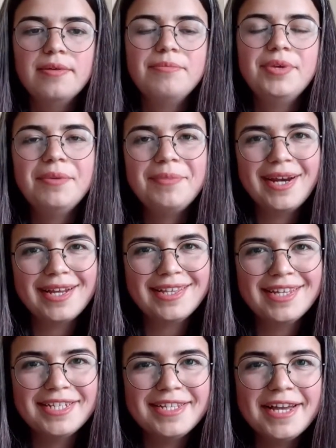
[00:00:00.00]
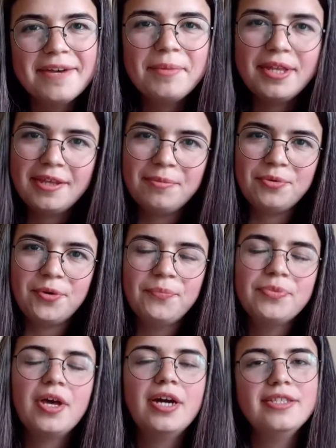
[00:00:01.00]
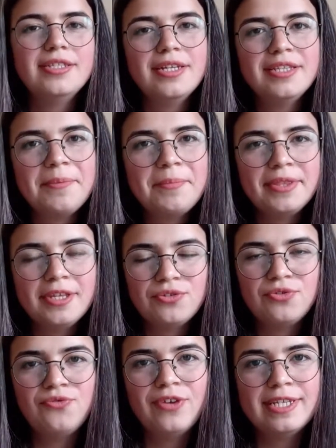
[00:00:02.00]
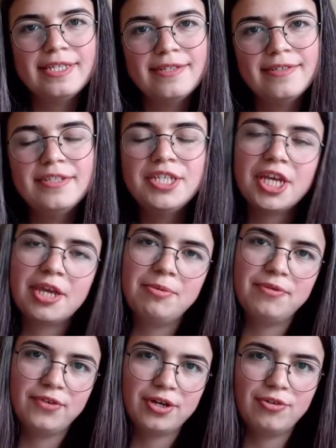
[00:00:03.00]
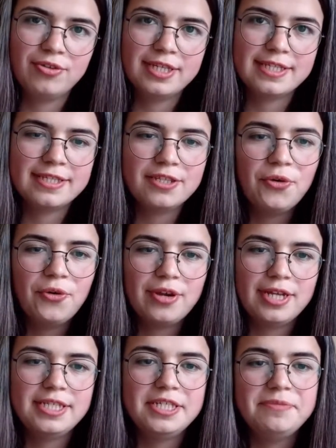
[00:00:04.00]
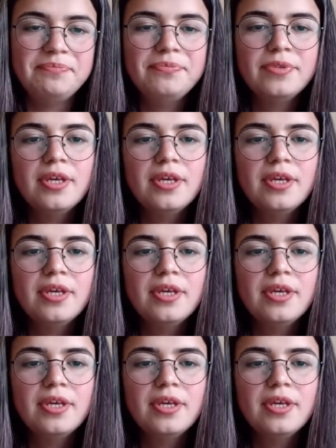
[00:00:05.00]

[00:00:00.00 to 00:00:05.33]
Merhaba arkadaşlar, ben Ebru. Aydın Adnan Menderes Üniversitesi Diş Hekimliği Fakültesi'nde öğrenciyim.